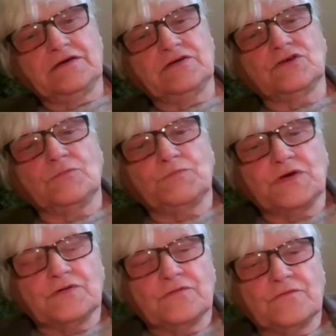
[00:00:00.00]
Jest
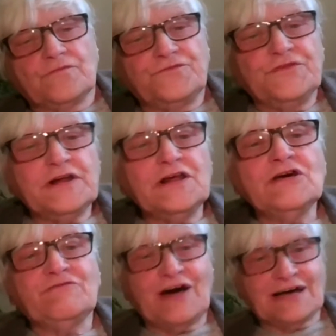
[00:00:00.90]
bowiem bardzo
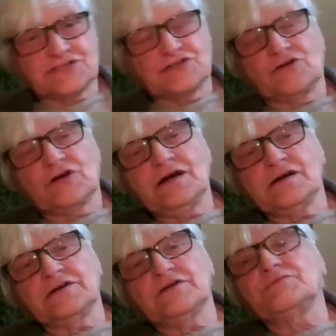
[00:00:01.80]
ważne, e,
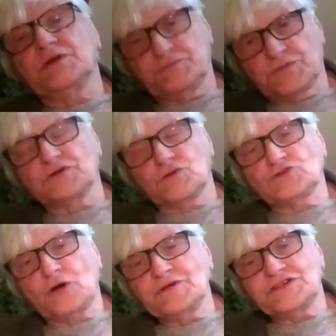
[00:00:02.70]
jaką e,
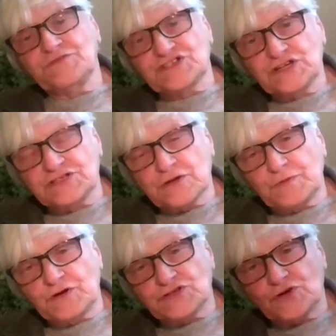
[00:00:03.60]
rolę ten fakt
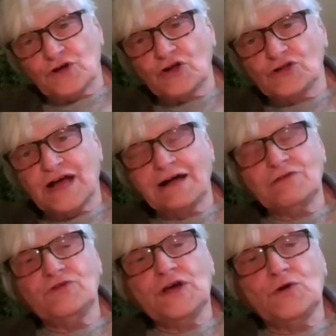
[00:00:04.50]
odegrał
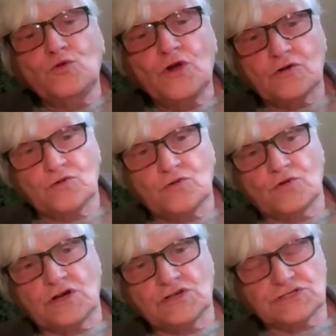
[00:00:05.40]
we wszystkich
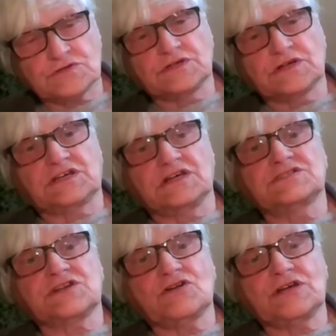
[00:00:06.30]
dziedzinach sztuki,
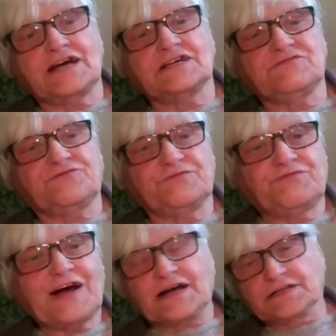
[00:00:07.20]
w
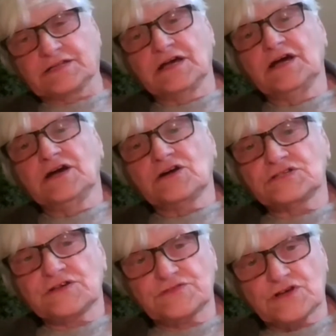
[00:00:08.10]
literaturze i
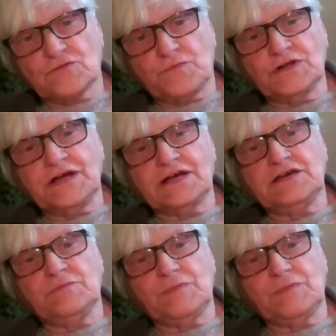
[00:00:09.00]
jak to wygląda